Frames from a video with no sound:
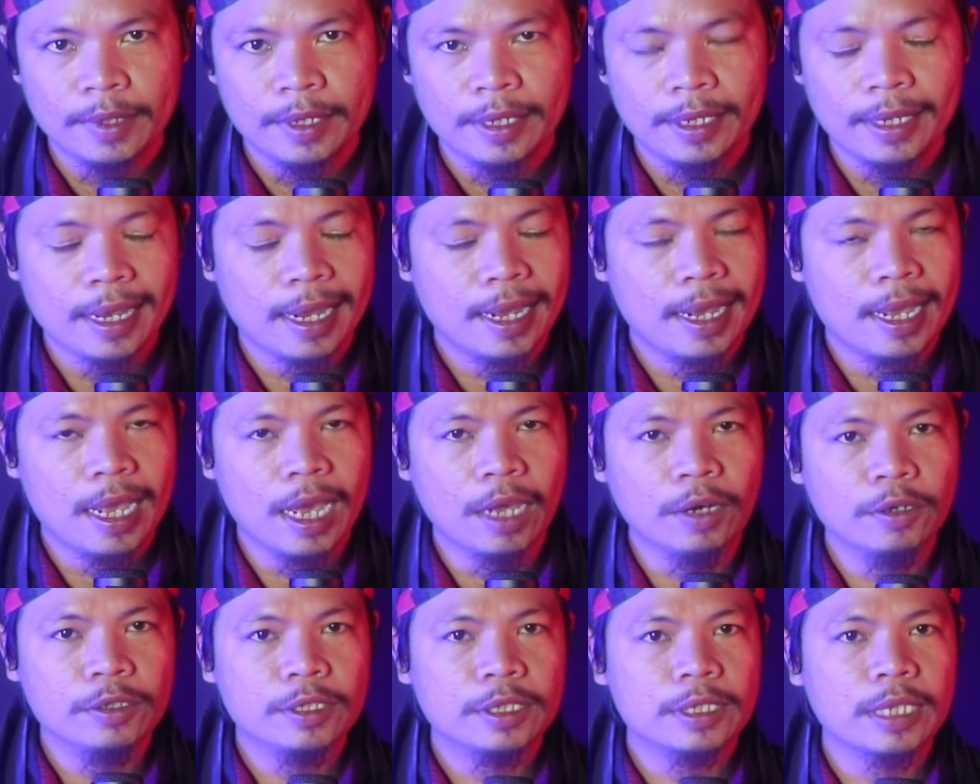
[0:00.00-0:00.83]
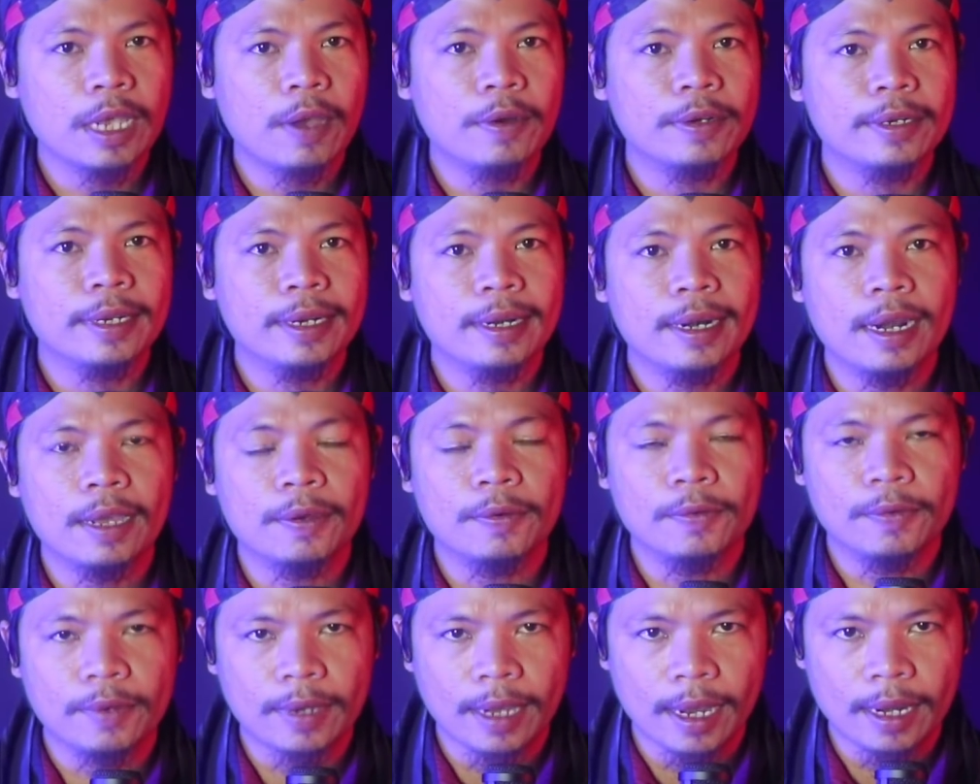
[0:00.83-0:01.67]
yang harus saudara
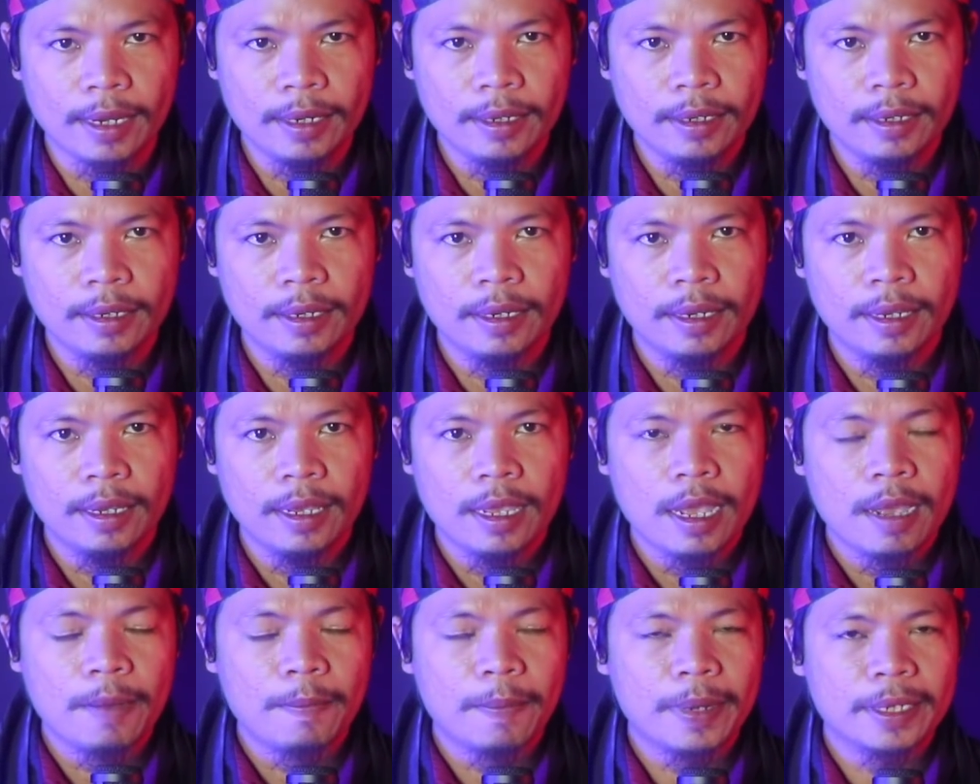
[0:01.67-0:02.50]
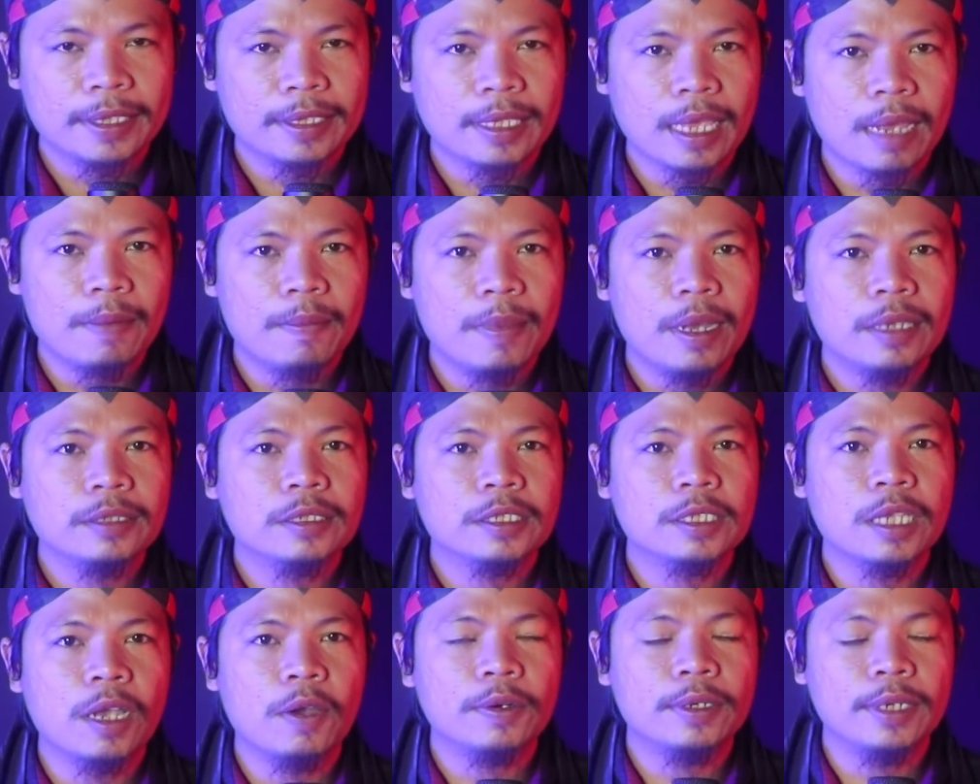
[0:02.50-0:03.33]
lakukan, pertama
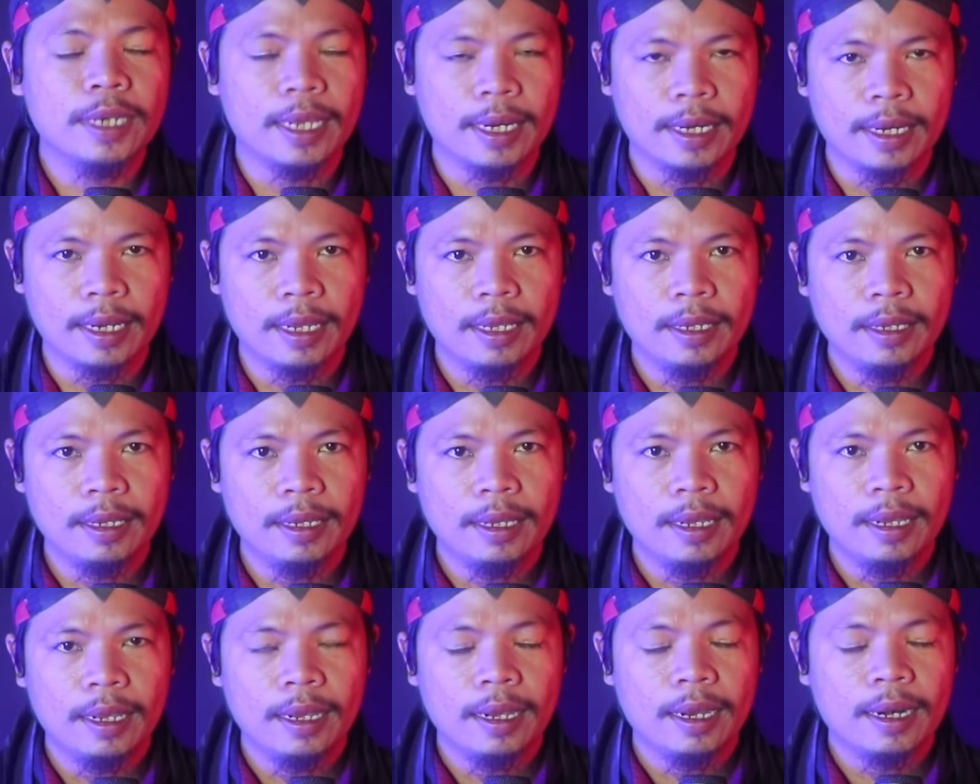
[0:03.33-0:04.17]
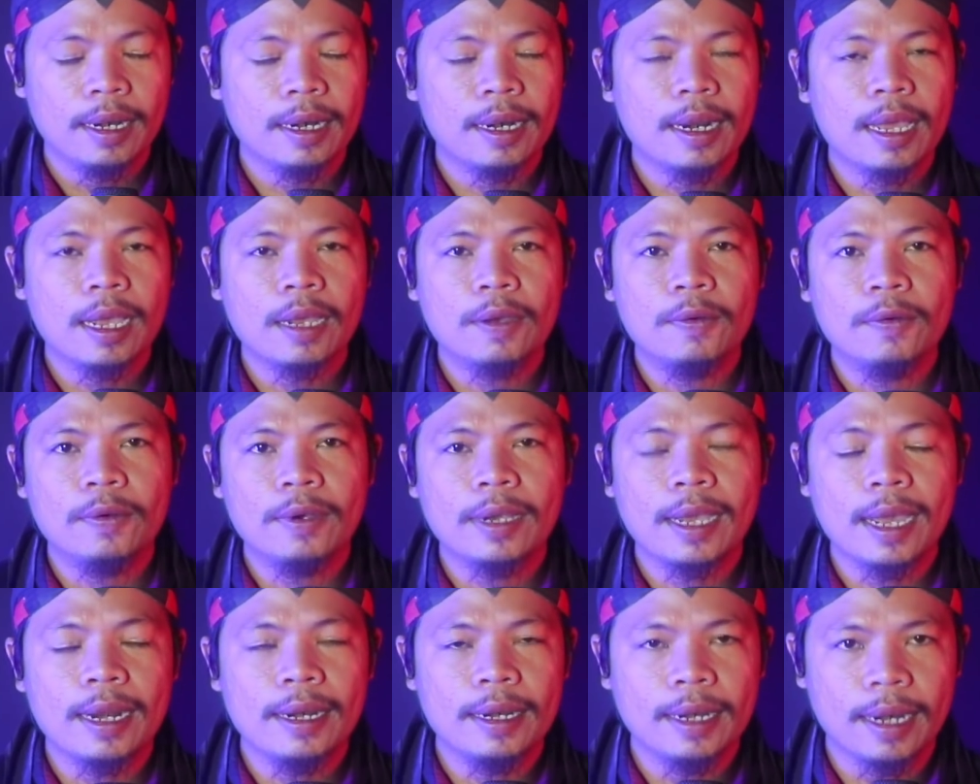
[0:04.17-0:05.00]
saudara
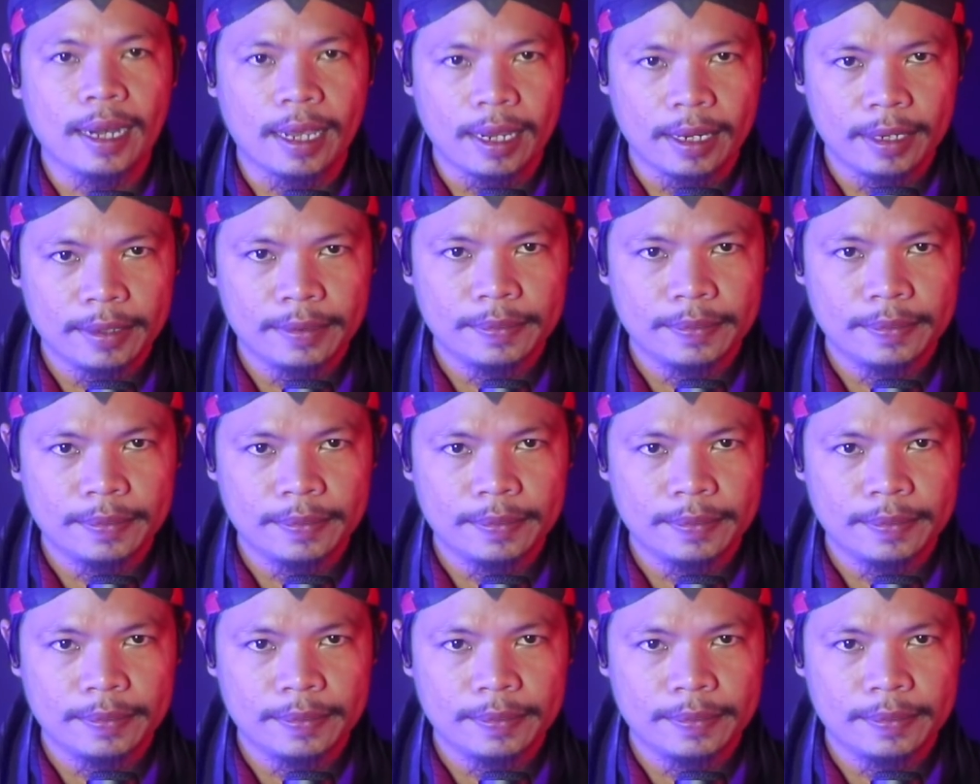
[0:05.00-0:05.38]
lakukanlah